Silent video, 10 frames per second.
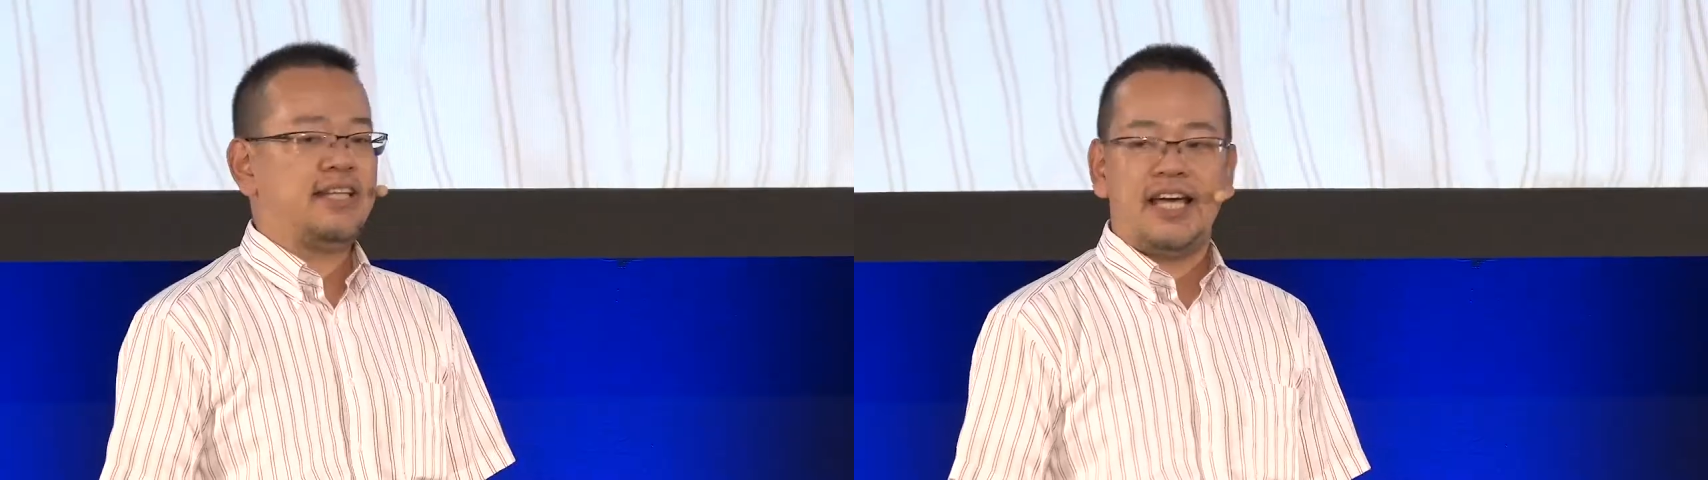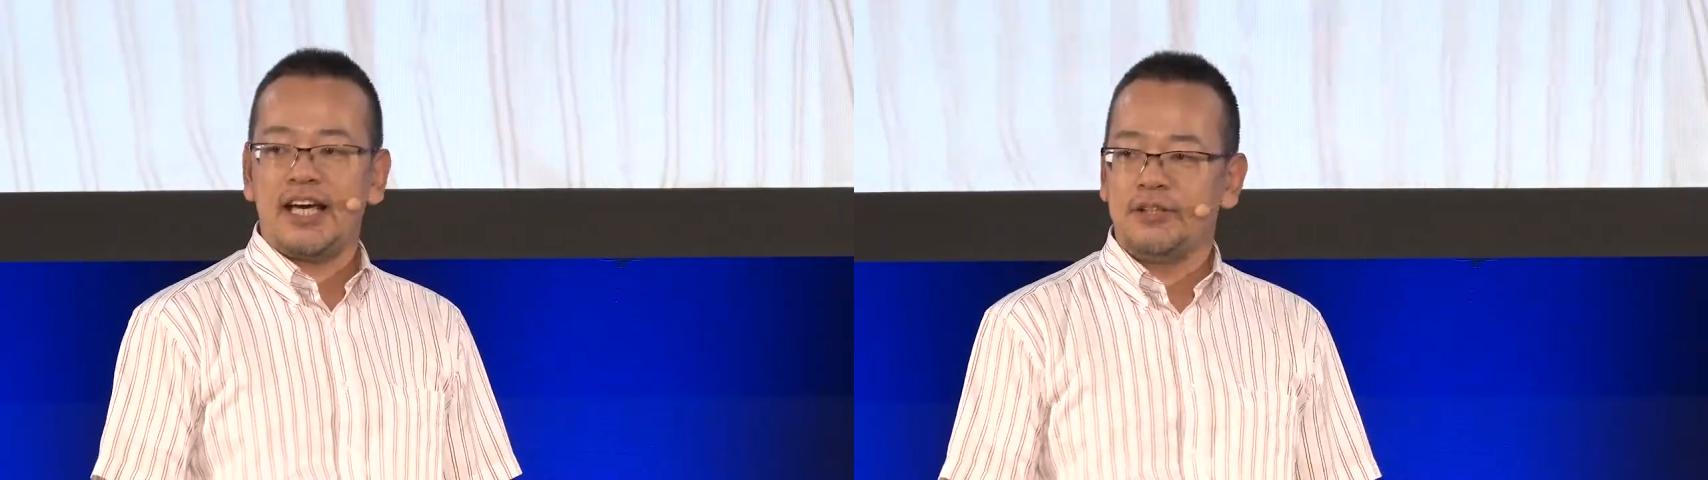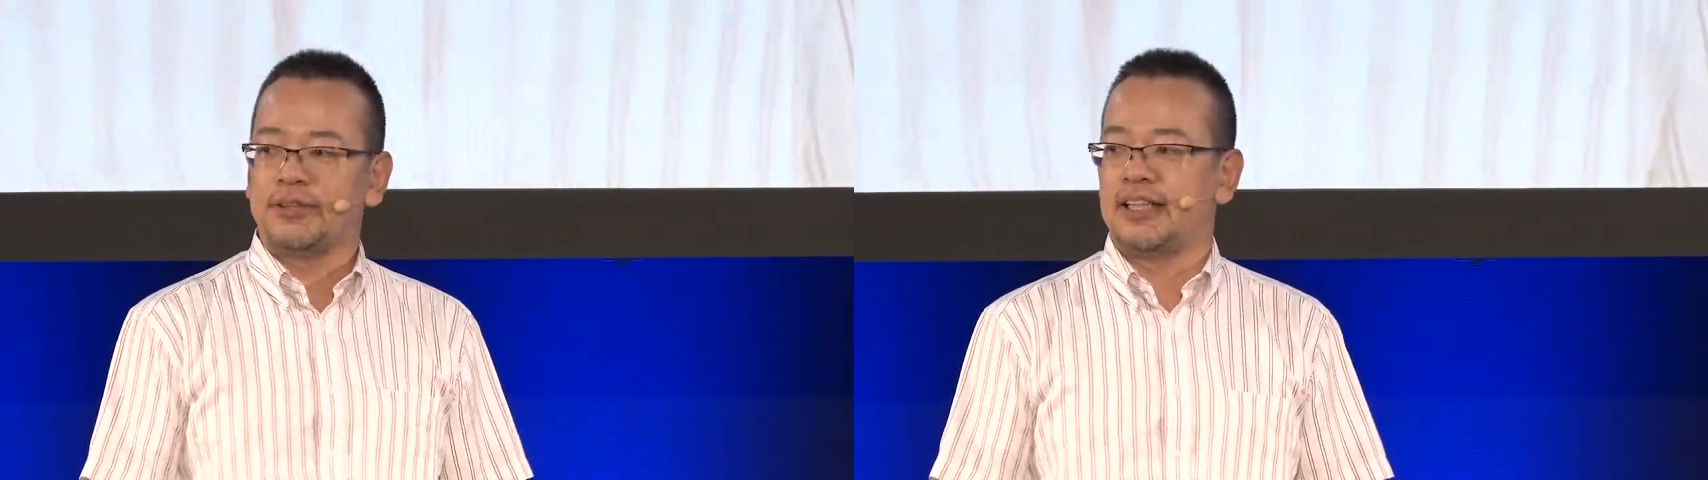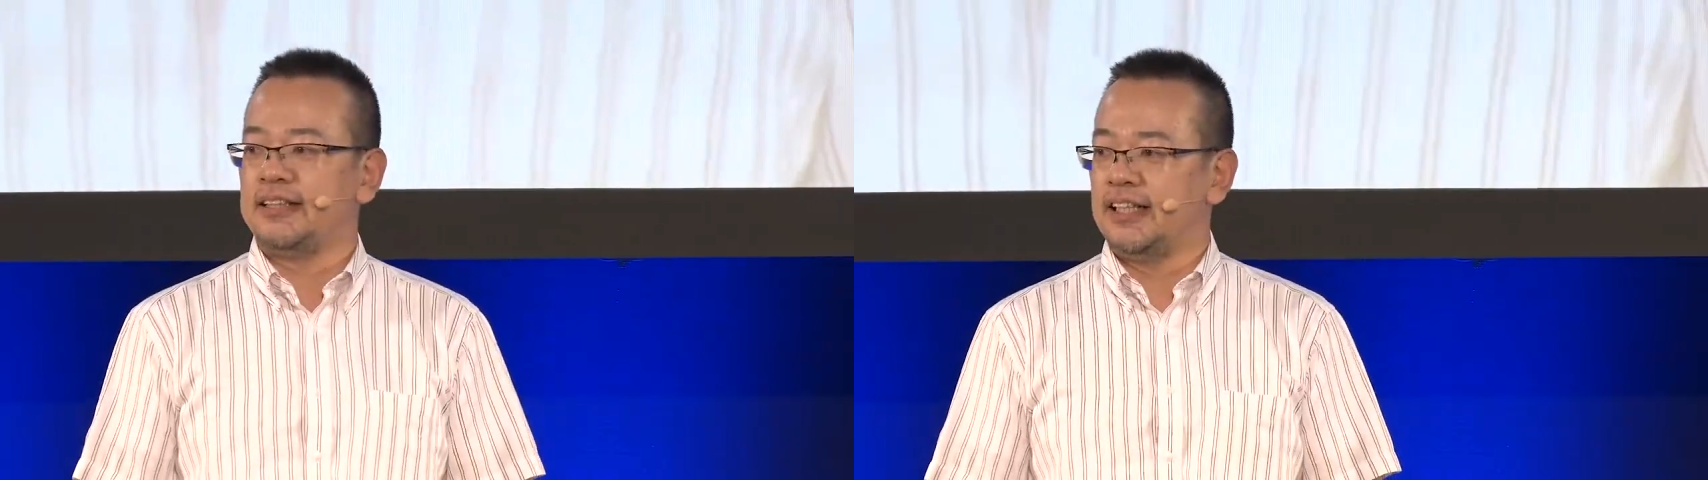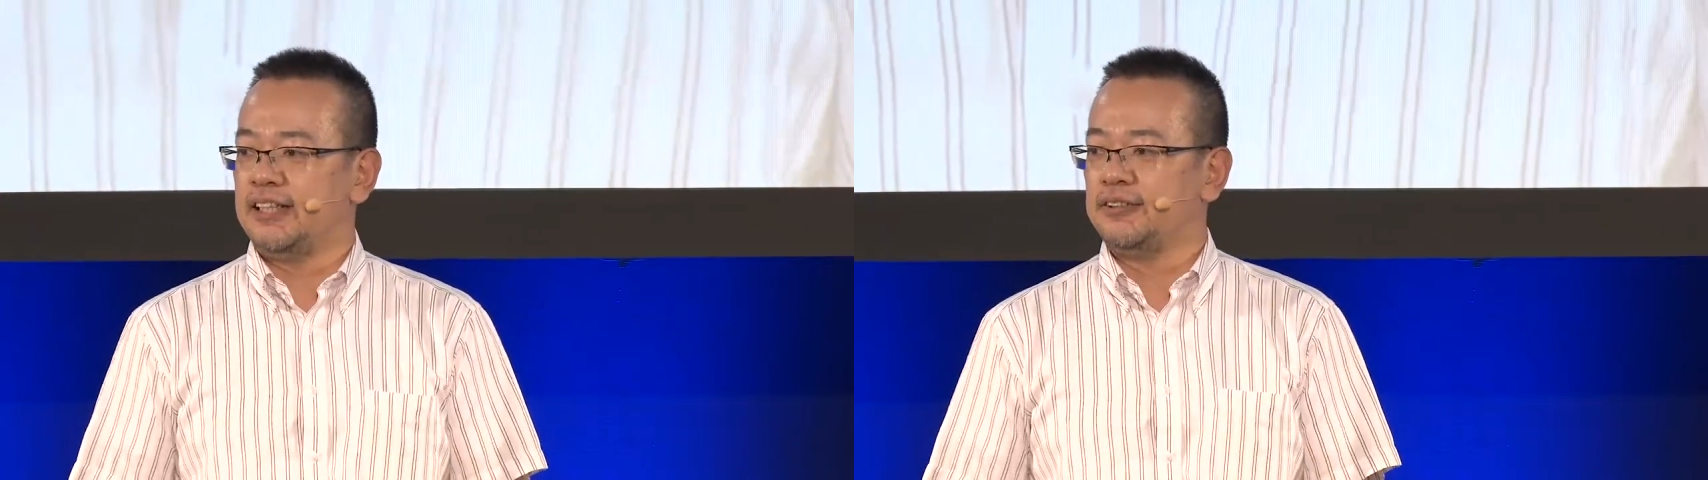出会いを
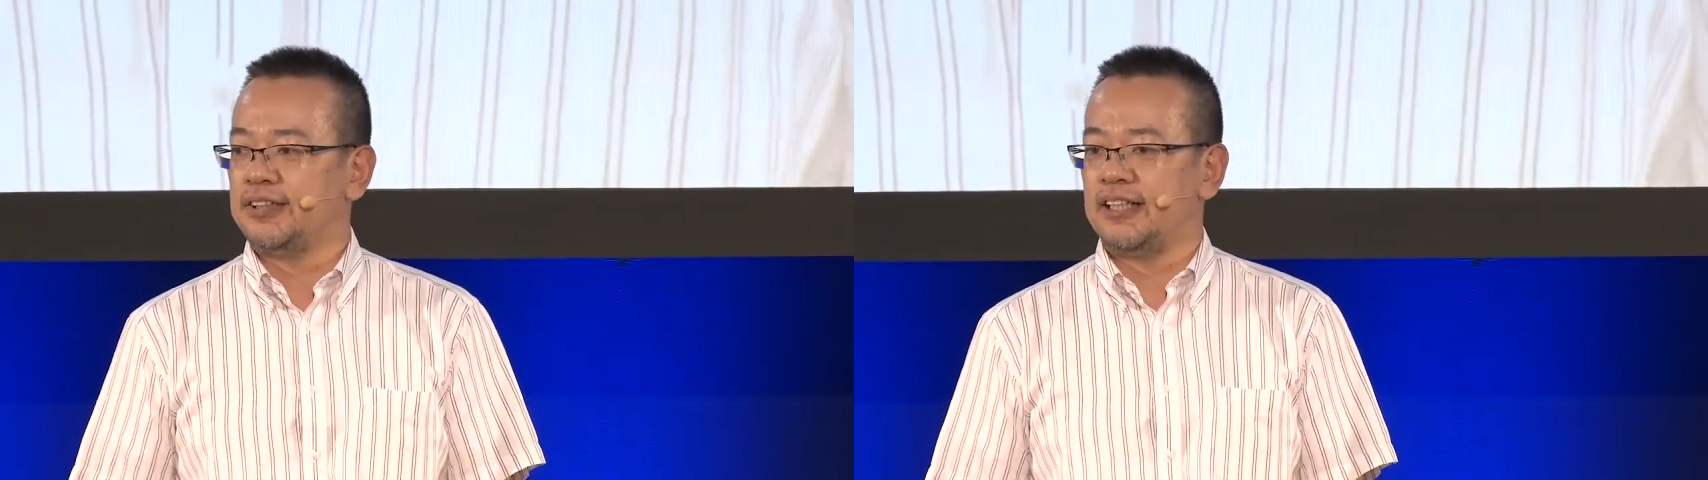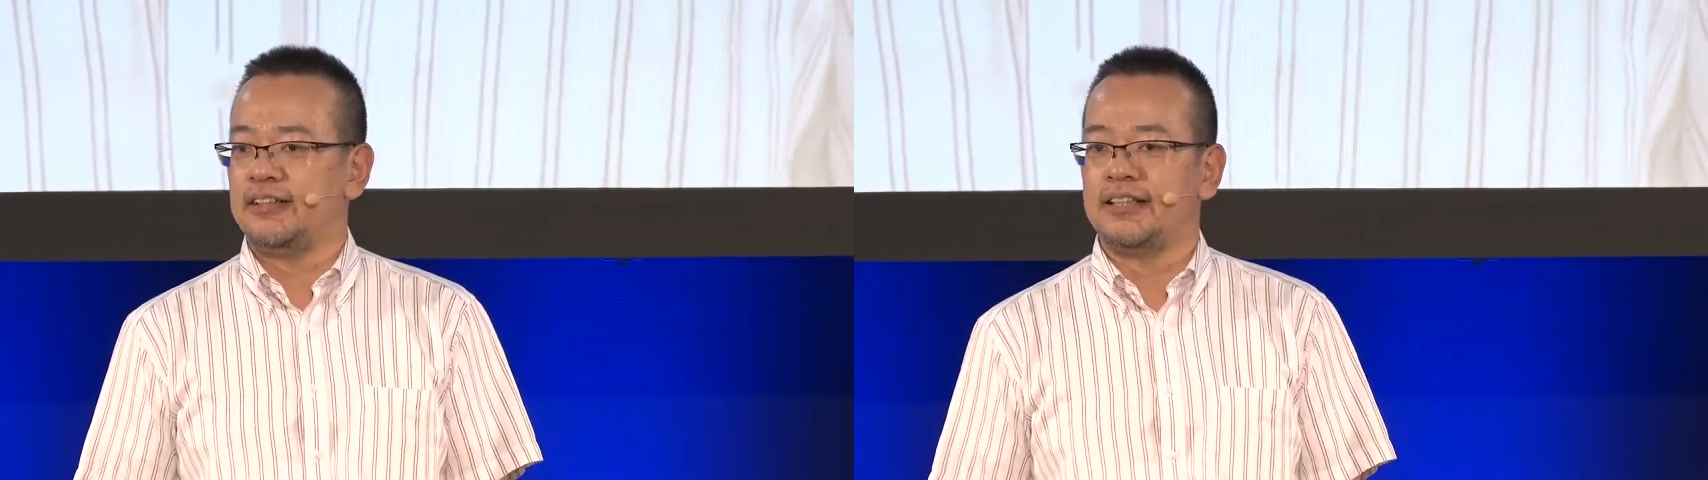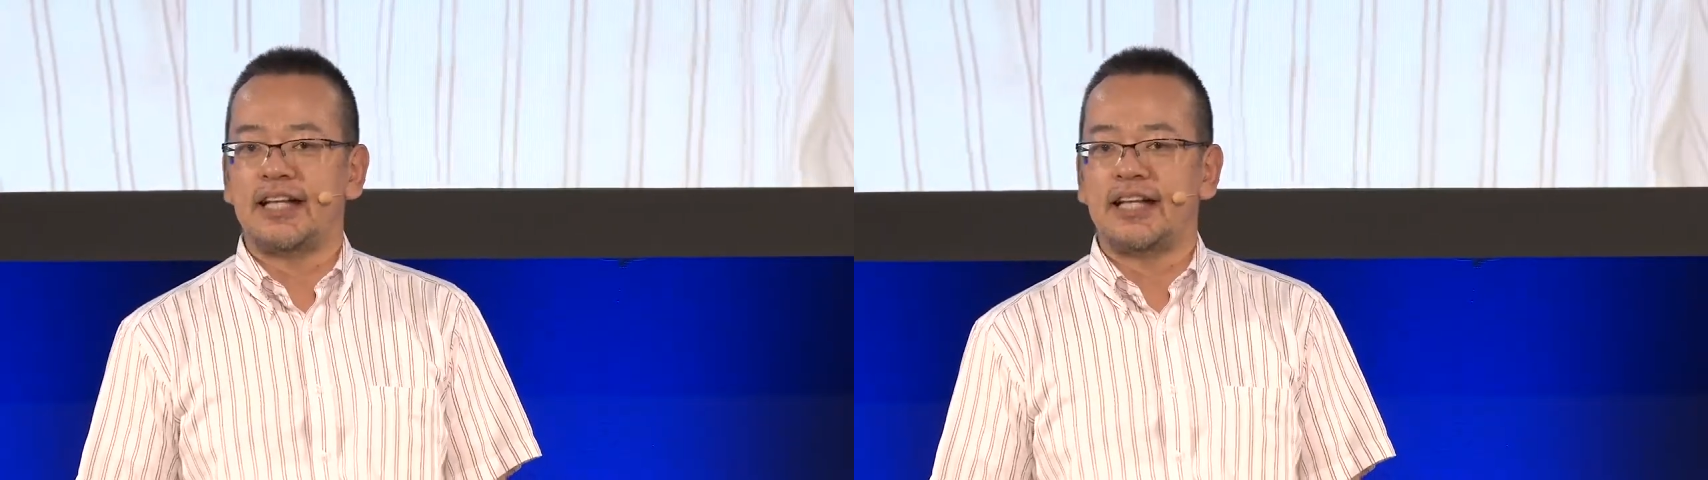セッティングしてくれ